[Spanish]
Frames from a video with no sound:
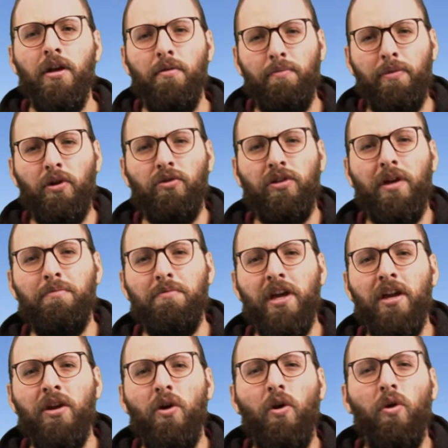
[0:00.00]
pero
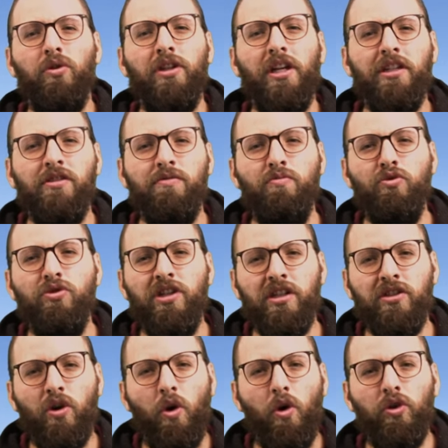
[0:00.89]
también otras
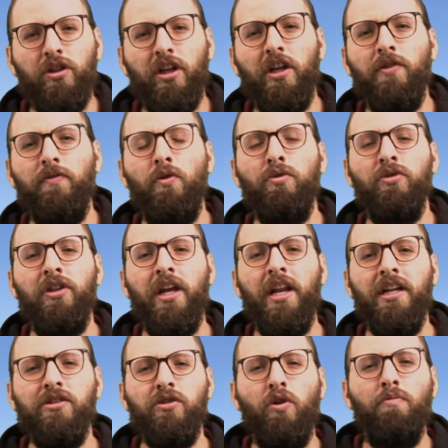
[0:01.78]
muchas otras
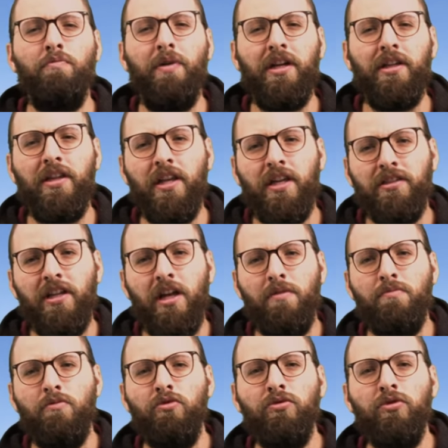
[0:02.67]
fronteras compartidas
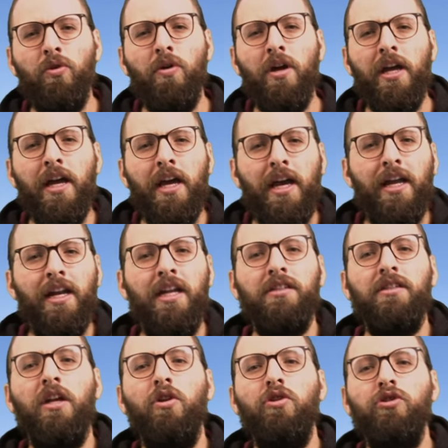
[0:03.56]
del mundo en
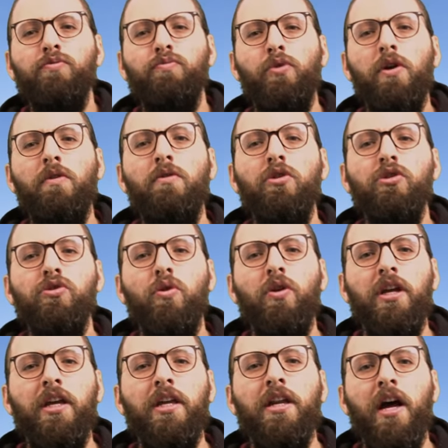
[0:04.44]
las que los pueblos
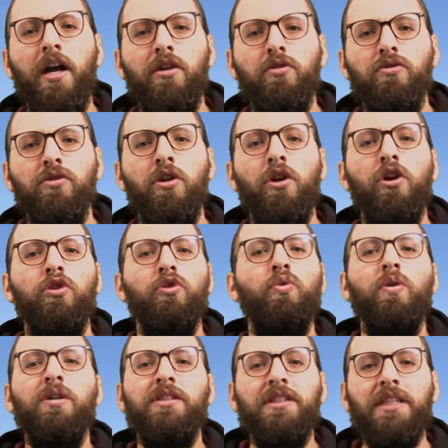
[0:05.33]
originarios
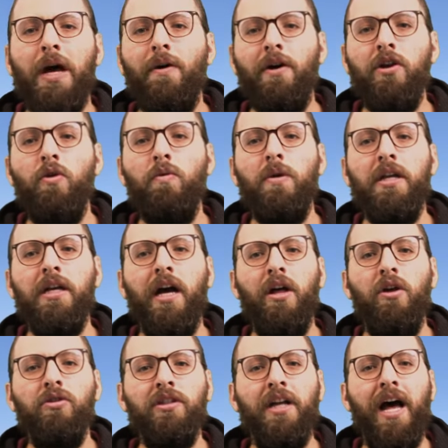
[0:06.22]
no estaban
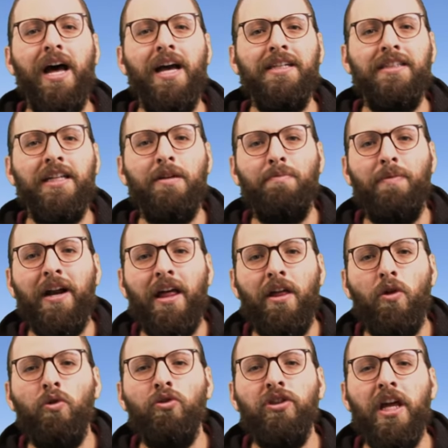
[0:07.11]
obligados a decir
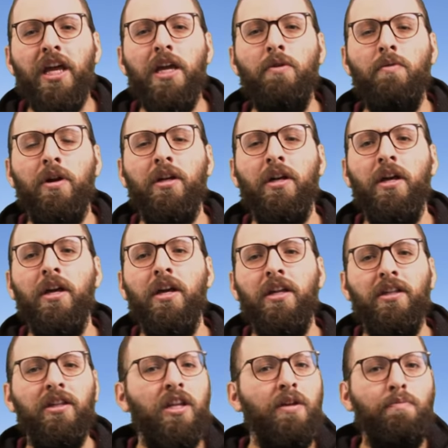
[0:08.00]
para dónde iban,
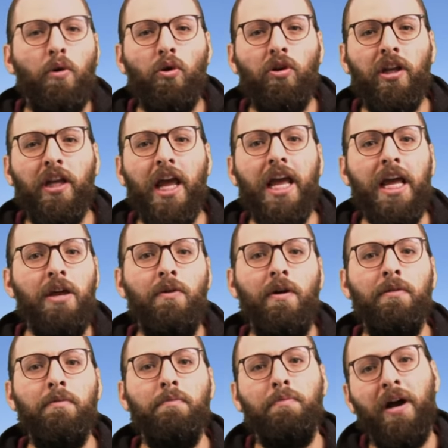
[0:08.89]
ni por qué
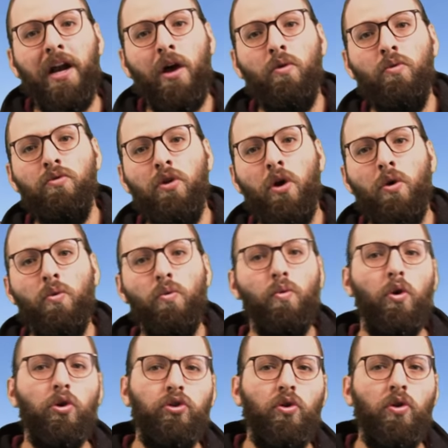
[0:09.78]
iban para uno
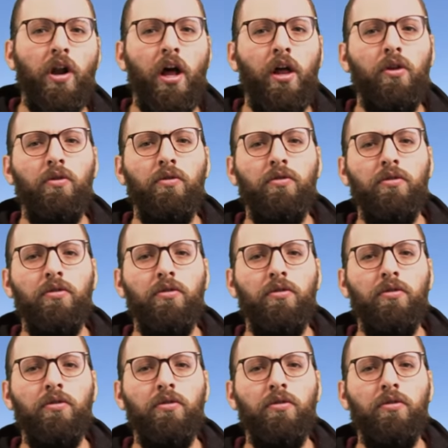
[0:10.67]
u otro lado.